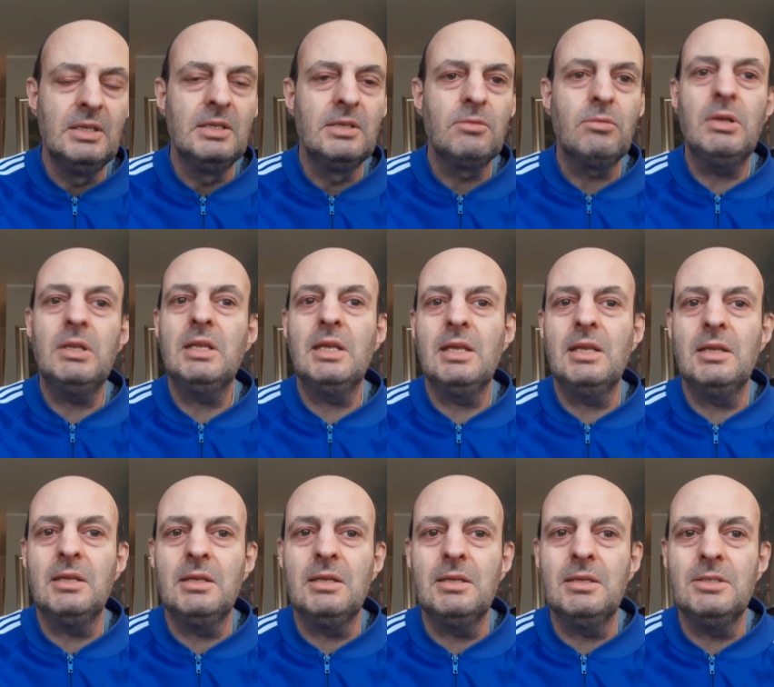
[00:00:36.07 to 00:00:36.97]

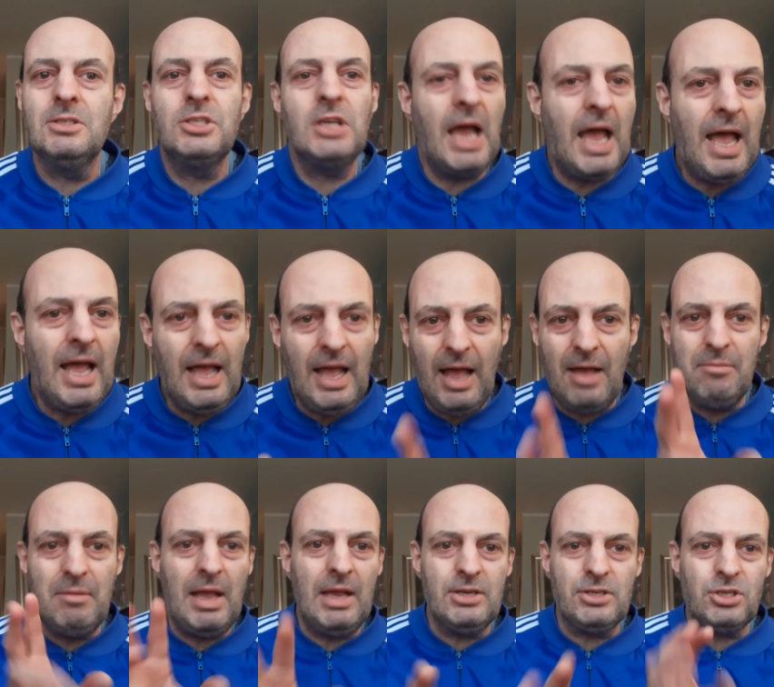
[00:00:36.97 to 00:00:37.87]
Quindi già ha
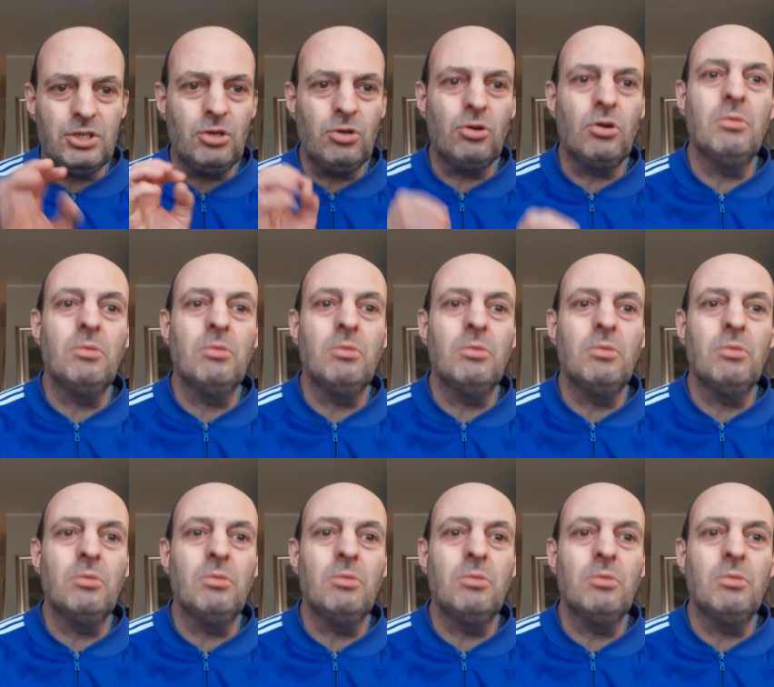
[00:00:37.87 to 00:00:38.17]
messo,